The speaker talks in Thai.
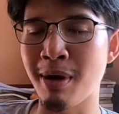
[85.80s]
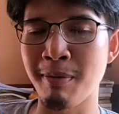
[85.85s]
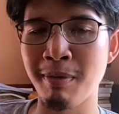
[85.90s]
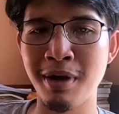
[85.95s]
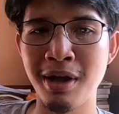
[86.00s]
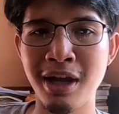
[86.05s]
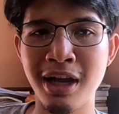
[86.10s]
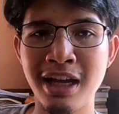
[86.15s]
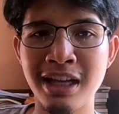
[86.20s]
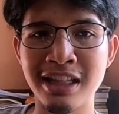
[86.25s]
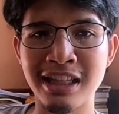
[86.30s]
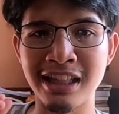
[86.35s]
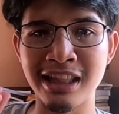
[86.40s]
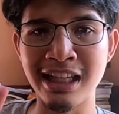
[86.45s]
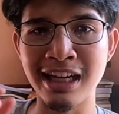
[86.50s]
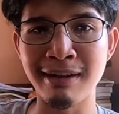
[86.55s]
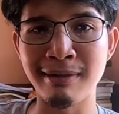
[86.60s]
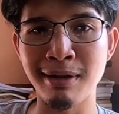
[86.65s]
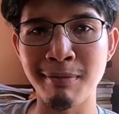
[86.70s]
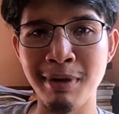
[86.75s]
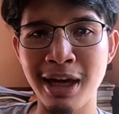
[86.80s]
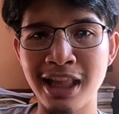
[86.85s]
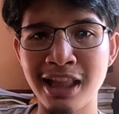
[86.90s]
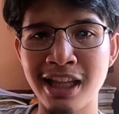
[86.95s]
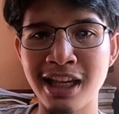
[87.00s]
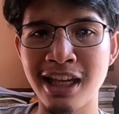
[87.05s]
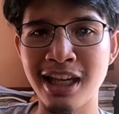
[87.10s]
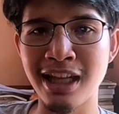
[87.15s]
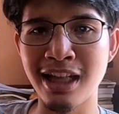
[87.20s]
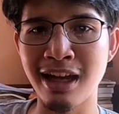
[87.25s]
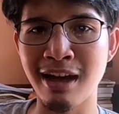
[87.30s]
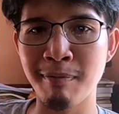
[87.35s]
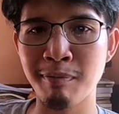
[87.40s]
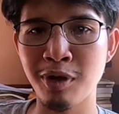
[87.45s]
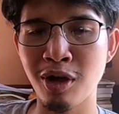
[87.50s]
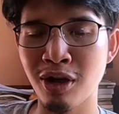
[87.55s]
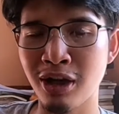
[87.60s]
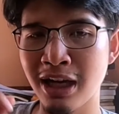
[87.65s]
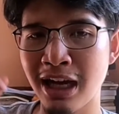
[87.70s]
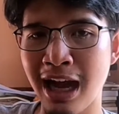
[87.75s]
แบบจะเติมน้ำมันทีนะครับ
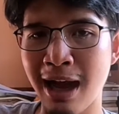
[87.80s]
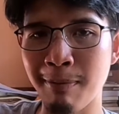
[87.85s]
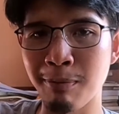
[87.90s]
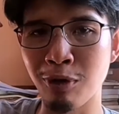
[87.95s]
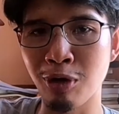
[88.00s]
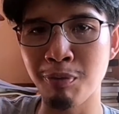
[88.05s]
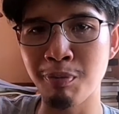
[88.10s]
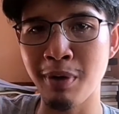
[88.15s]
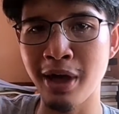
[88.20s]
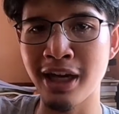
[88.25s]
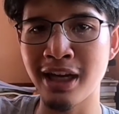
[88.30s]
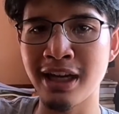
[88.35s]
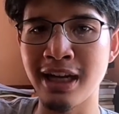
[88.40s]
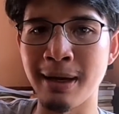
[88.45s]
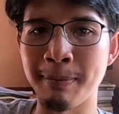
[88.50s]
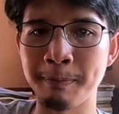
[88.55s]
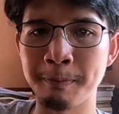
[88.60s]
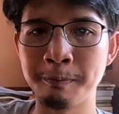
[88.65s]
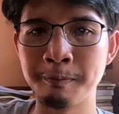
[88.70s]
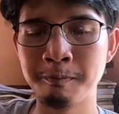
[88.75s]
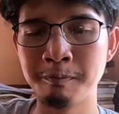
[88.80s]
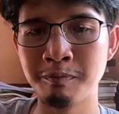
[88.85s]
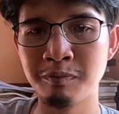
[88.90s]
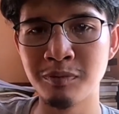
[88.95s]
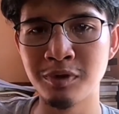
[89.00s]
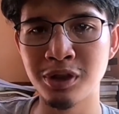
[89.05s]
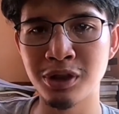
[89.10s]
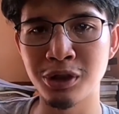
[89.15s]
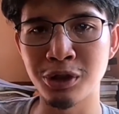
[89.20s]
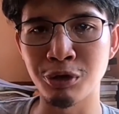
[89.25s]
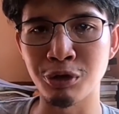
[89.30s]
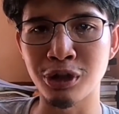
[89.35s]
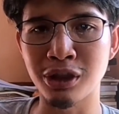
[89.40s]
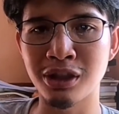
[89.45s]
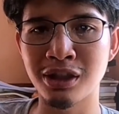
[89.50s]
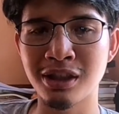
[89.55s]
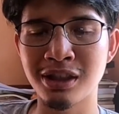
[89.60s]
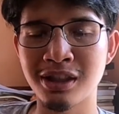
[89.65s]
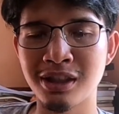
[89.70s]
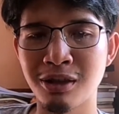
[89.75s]
ต้องขับรถไปเกือบสุด
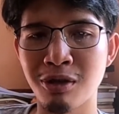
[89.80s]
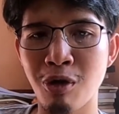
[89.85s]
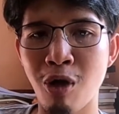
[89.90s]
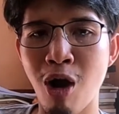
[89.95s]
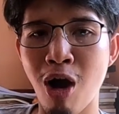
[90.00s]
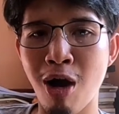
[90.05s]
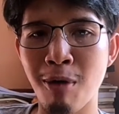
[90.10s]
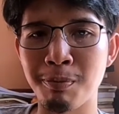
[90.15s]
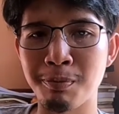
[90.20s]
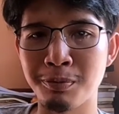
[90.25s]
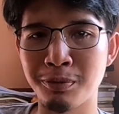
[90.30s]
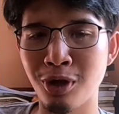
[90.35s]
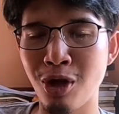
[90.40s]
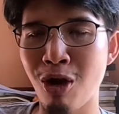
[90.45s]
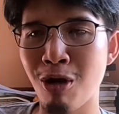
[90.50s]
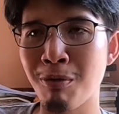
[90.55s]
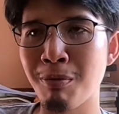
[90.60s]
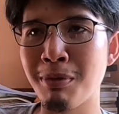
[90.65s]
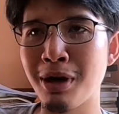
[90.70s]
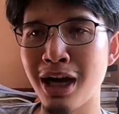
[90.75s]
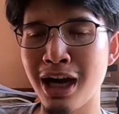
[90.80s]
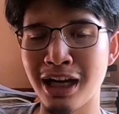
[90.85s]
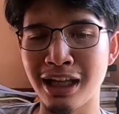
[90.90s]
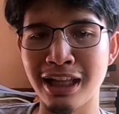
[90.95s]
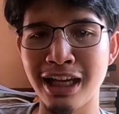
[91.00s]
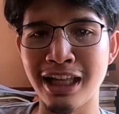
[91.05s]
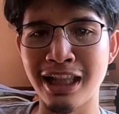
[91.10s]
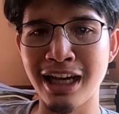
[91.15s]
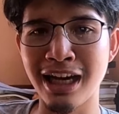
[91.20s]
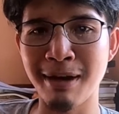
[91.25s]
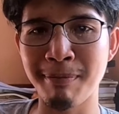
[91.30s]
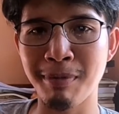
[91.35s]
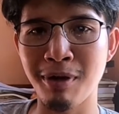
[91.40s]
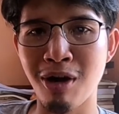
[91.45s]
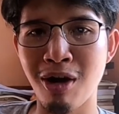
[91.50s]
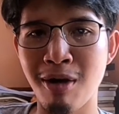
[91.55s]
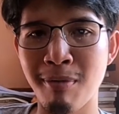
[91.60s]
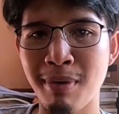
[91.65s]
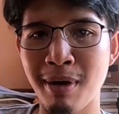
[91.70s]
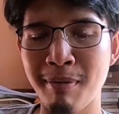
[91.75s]
ขอบนอกเมืองเลยนะครับ
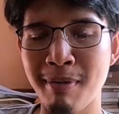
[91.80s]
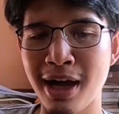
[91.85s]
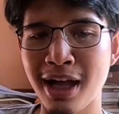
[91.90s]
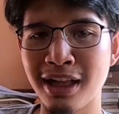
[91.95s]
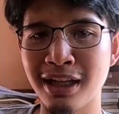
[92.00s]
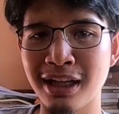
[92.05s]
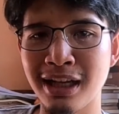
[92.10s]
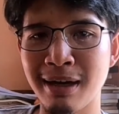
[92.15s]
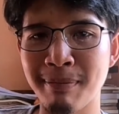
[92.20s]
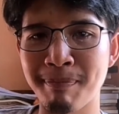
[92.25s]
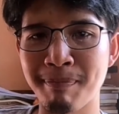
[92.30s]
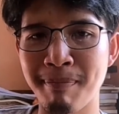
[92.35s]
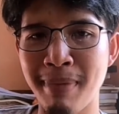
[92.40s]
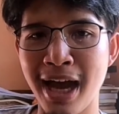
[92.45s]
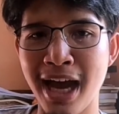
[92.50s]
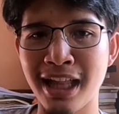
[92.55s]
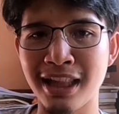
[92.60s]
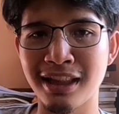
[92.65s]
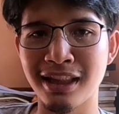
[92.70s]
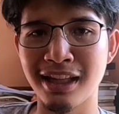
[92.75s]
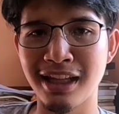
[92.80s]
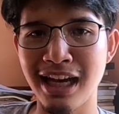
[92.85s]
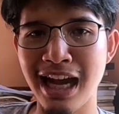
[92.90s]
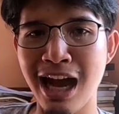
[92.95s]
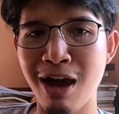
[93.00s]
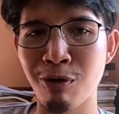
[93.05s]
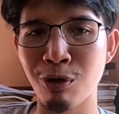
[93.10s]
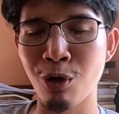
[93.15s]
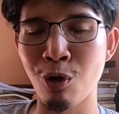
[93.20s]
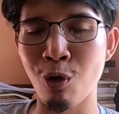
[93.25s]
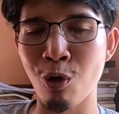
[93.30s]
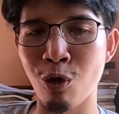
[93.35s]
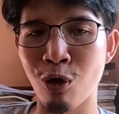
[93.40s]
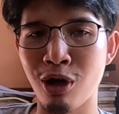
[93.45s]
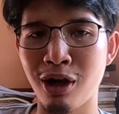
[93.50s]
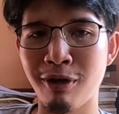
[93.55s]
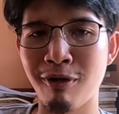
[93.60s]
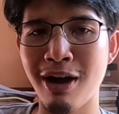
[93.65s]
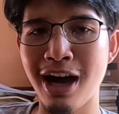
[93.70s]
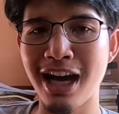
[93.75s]
ก็ประมาณเกือบ8 9 โล
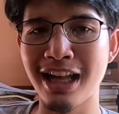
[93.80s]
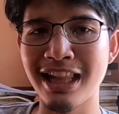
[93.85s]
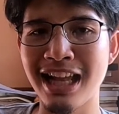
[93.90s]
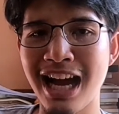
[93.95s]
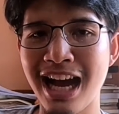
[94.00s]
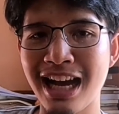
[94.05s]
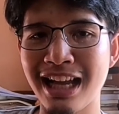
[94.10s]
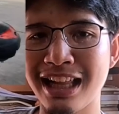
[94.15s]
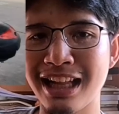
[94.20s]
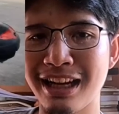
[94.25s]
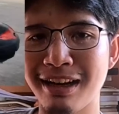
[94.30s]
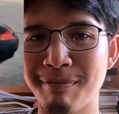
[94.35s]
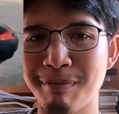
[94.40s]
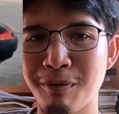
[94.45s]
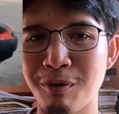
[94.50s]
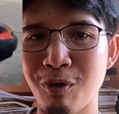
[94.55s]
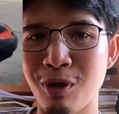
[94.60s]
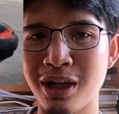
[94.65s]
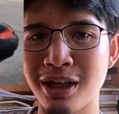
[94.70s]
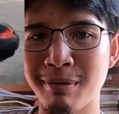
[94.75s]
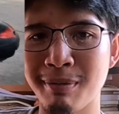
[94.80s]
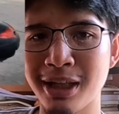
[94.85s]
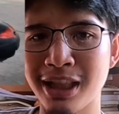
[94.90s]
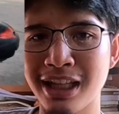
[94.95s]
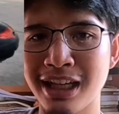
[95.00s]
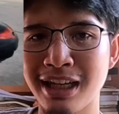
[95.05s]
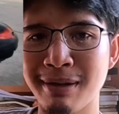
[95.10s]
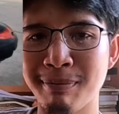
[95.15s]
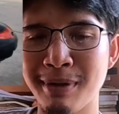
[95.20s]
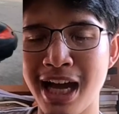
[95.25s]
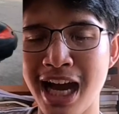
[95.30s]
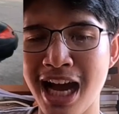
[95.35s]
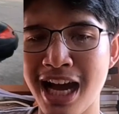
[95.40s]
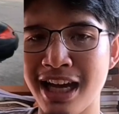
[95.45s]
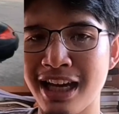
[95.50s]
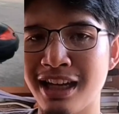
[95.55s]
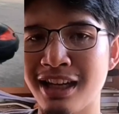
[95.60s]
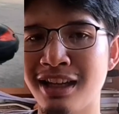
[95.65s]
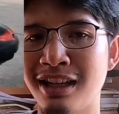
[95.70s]
ก็พลาได้ครับกว่าจะไปเติมได้